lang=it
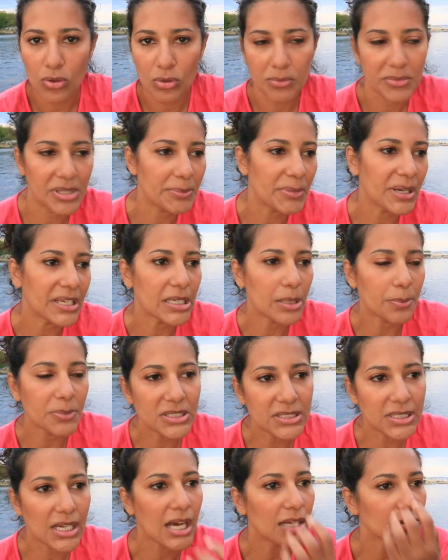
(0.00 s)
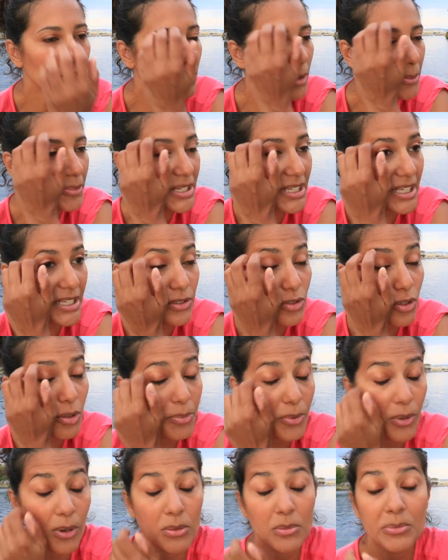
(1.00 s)
non mi è mai capitato, ma perché io
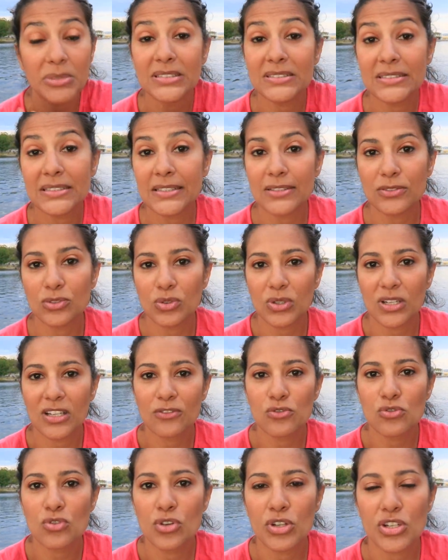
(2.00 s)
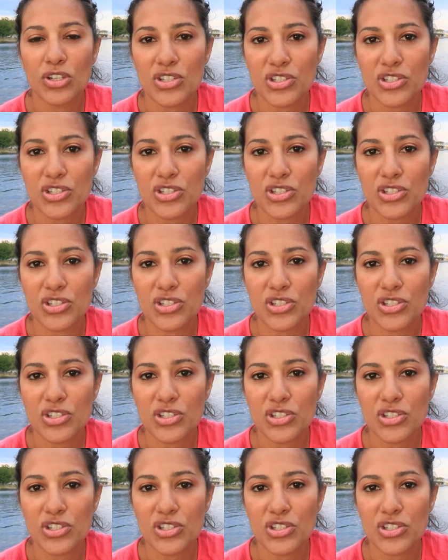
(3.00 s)
probabilmente non lavoro